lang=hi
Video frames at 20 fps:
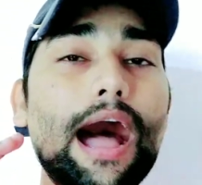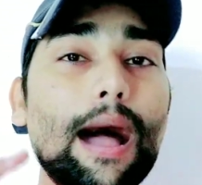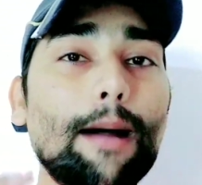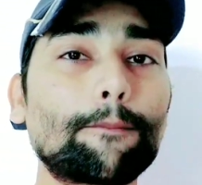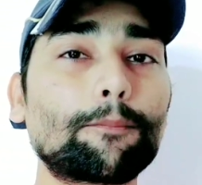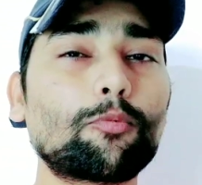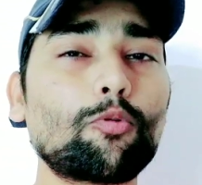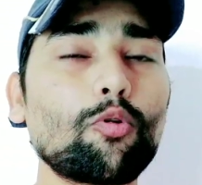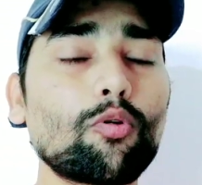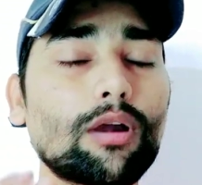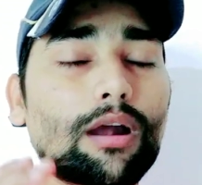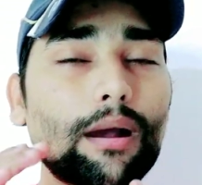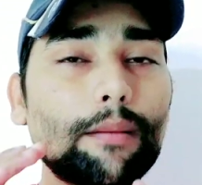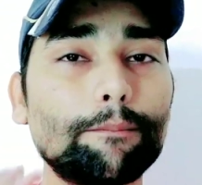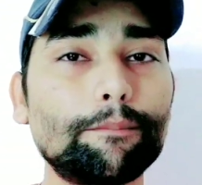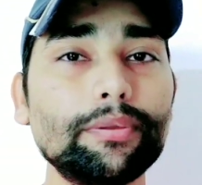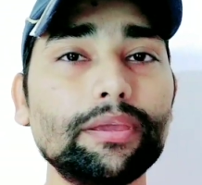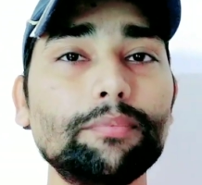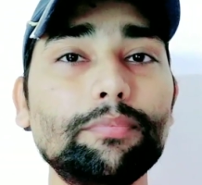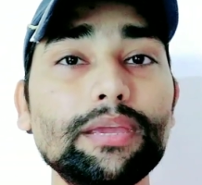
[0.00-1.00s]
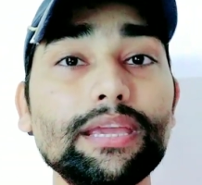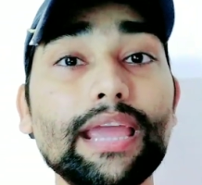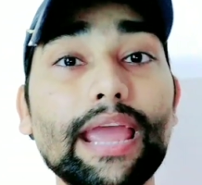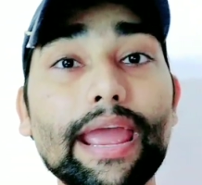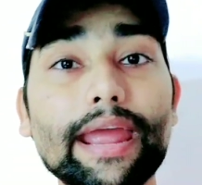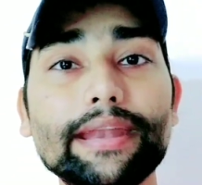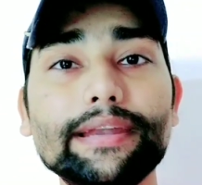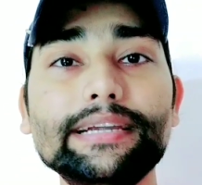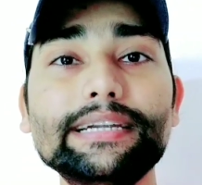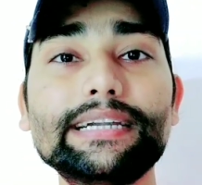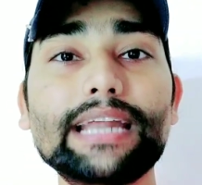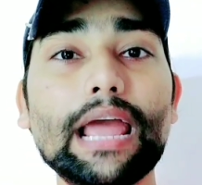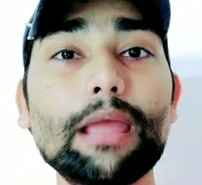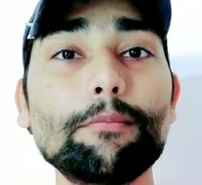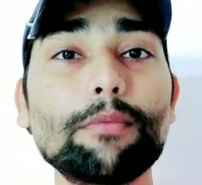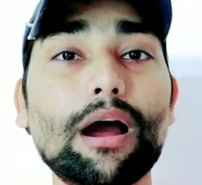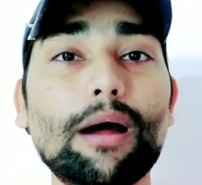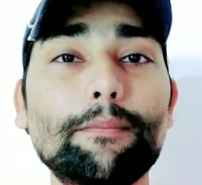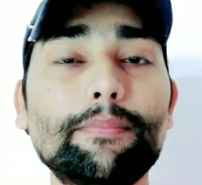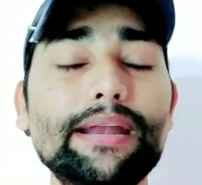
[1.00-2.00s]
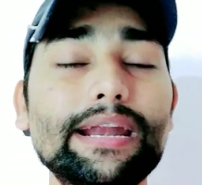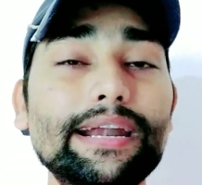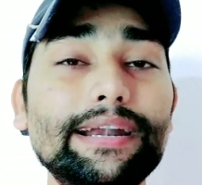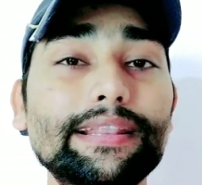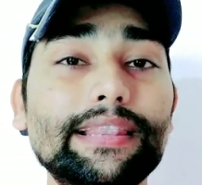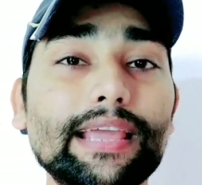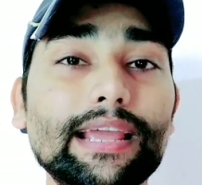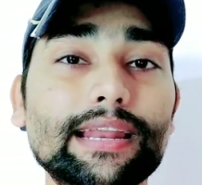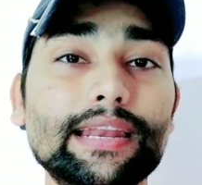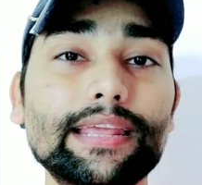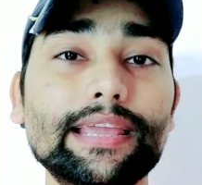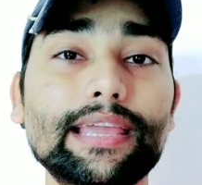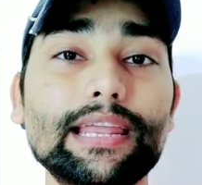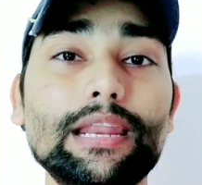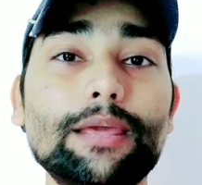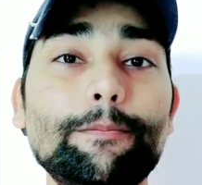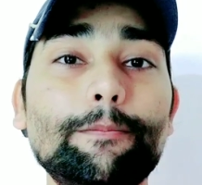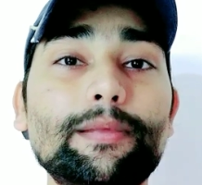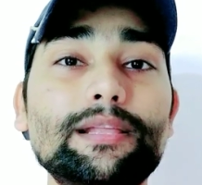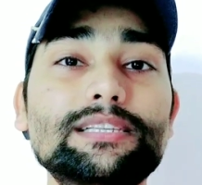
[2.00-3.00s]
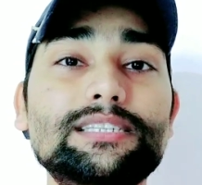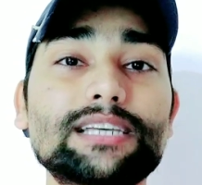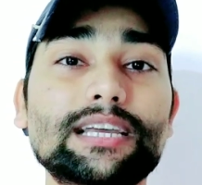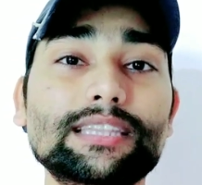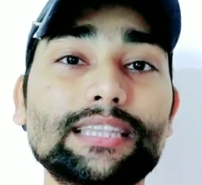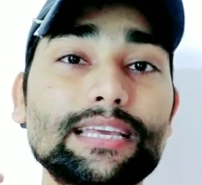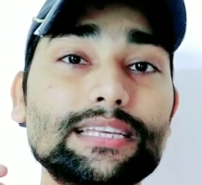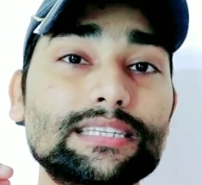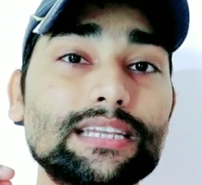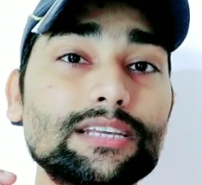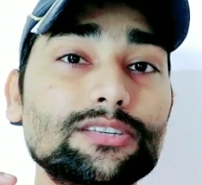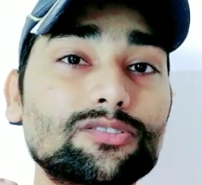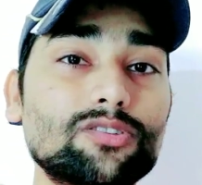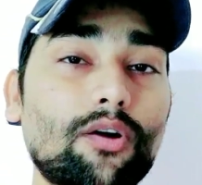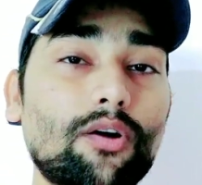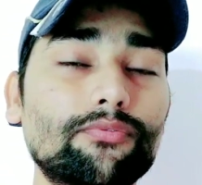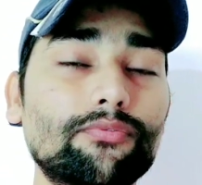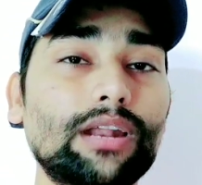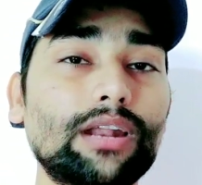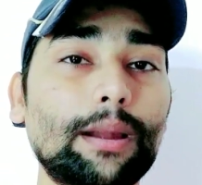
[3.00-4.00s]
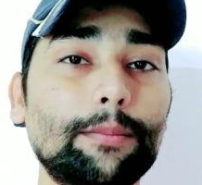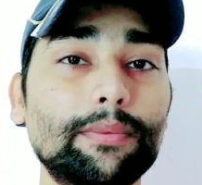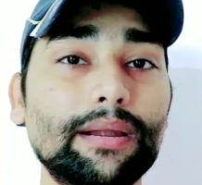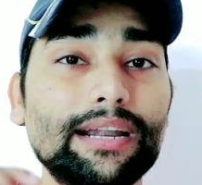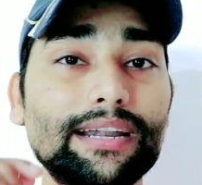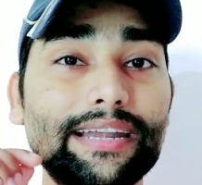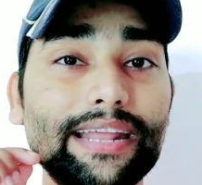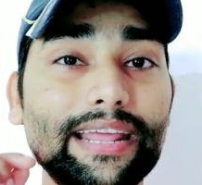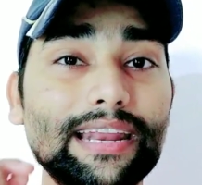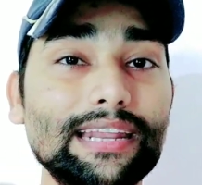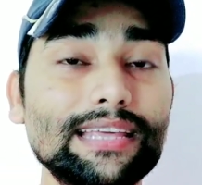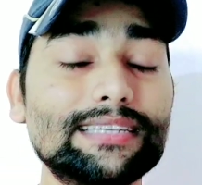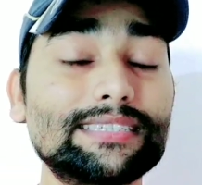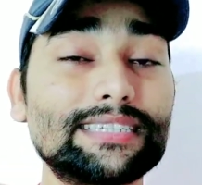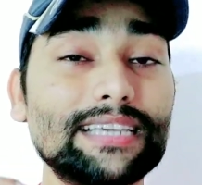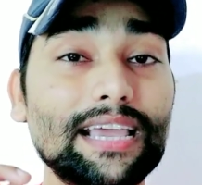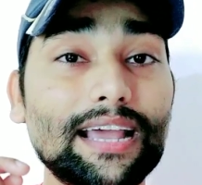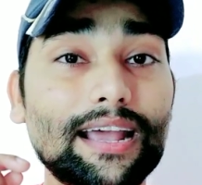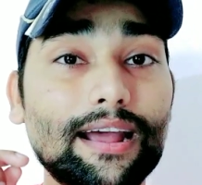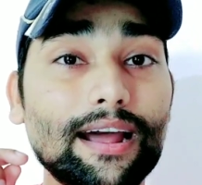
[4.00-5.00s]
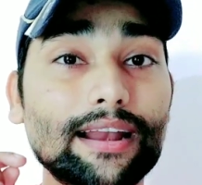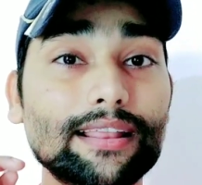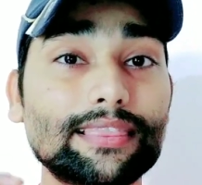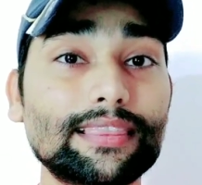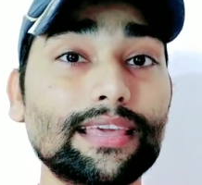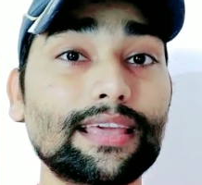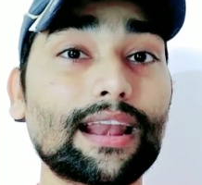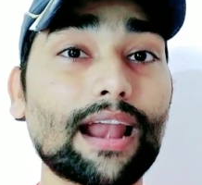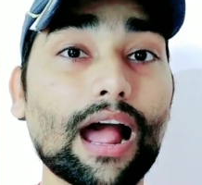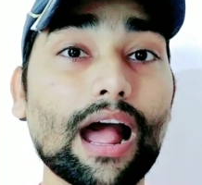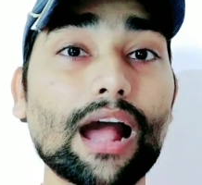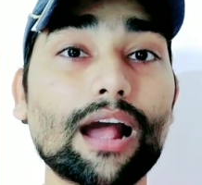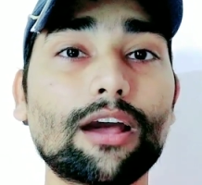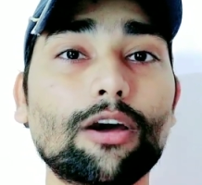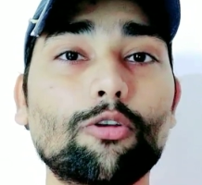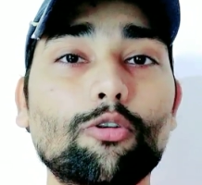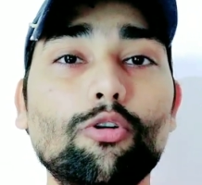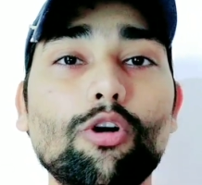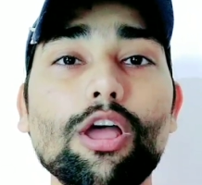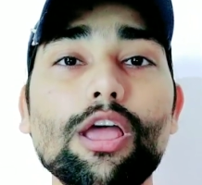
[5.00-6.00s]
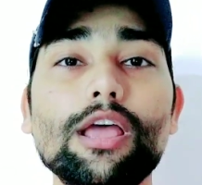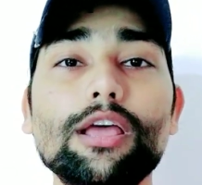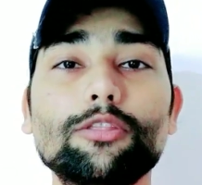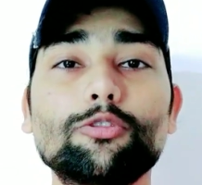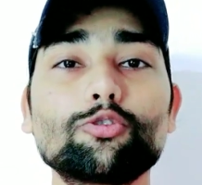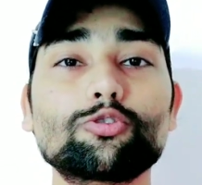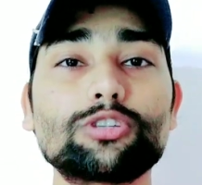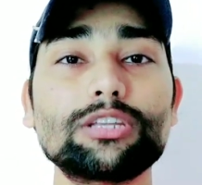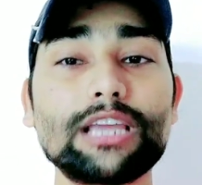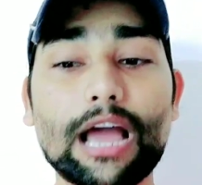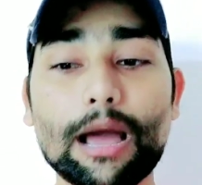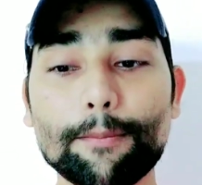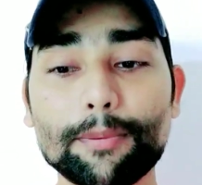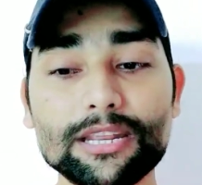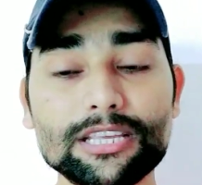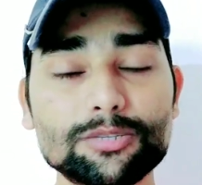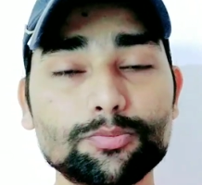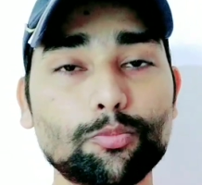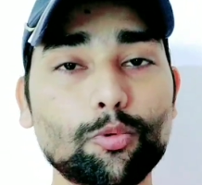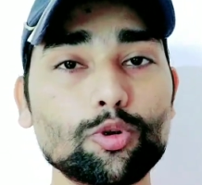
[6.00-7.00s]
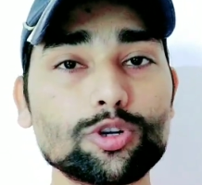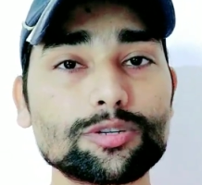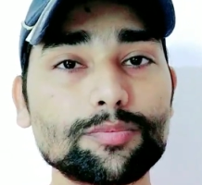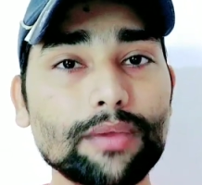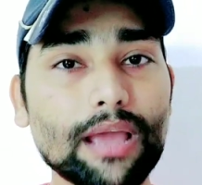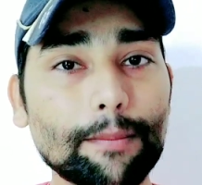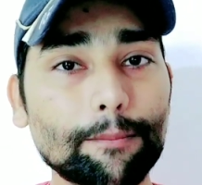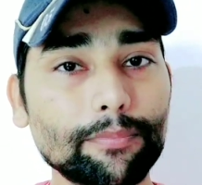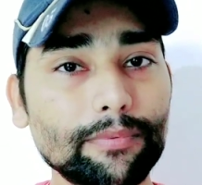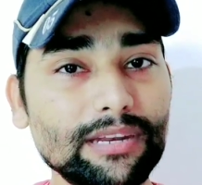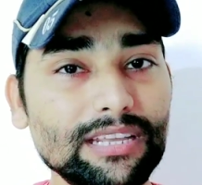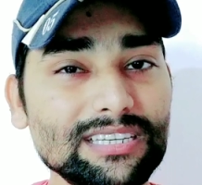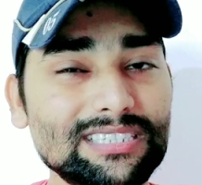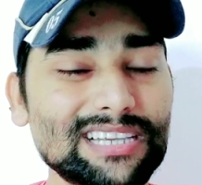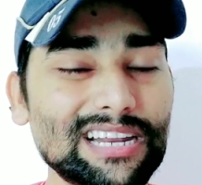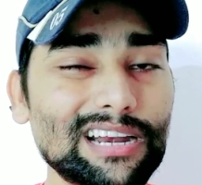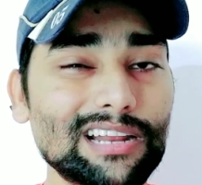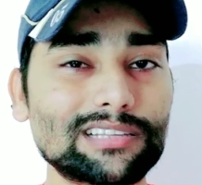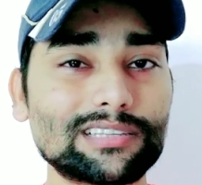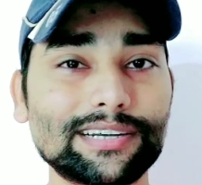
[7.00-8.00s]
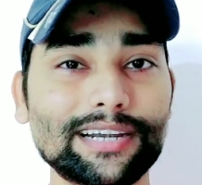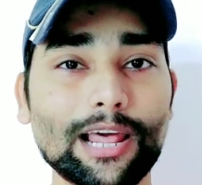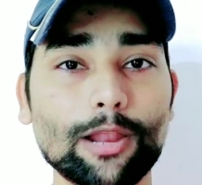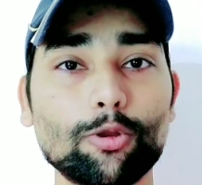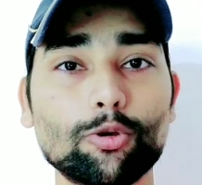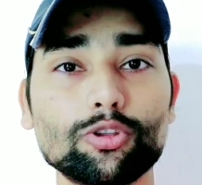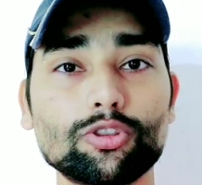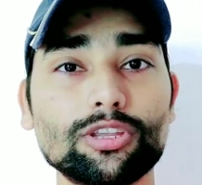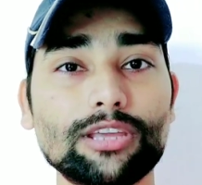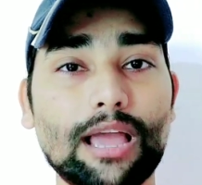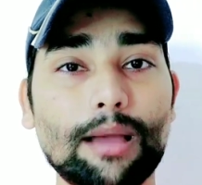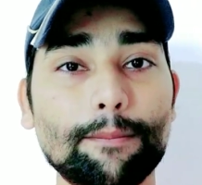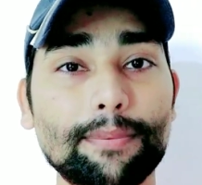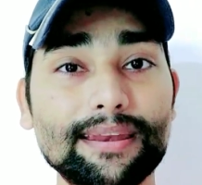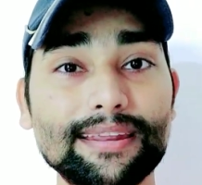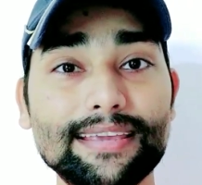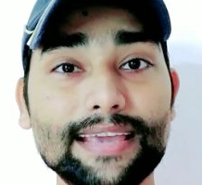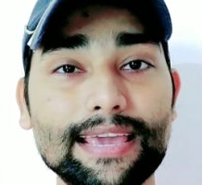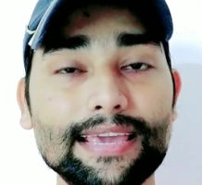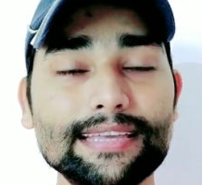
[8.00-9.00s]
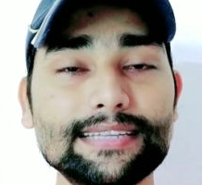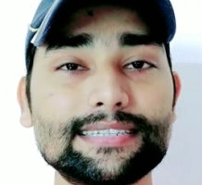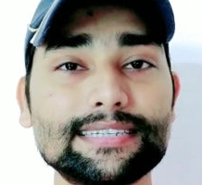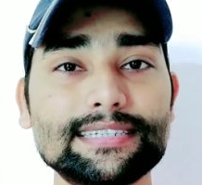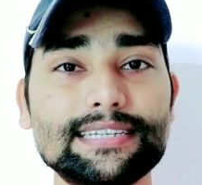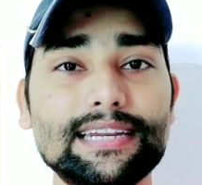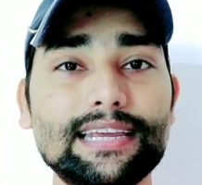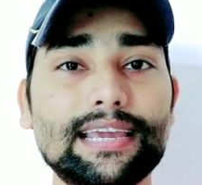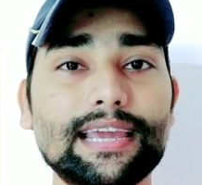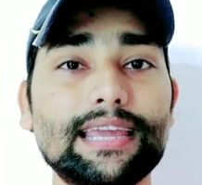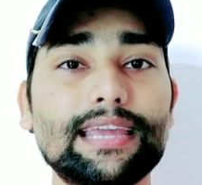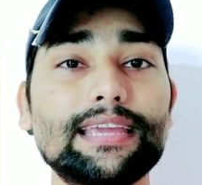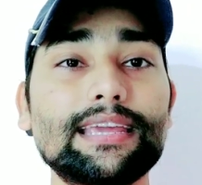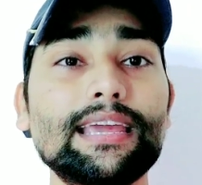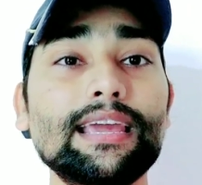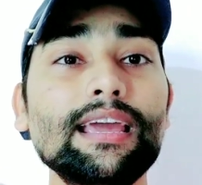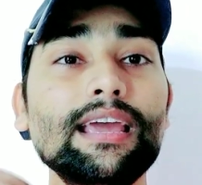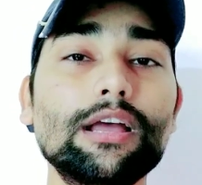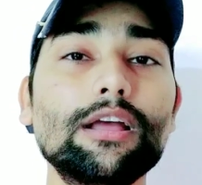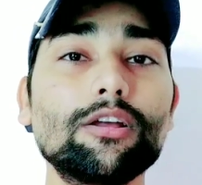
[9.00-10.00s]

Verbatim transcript: आपको कभी भी एनी टाइम अपडेट देखने के लिए मिल सकता है इसलिए सॉफ्टवेयर अपडेट डेली चेक करते रहा करो दोस्तों यहाँ पर इस पोस्ट में आप नीचे नजर डालोगे तो यहाँ पर यही चीज लिखी है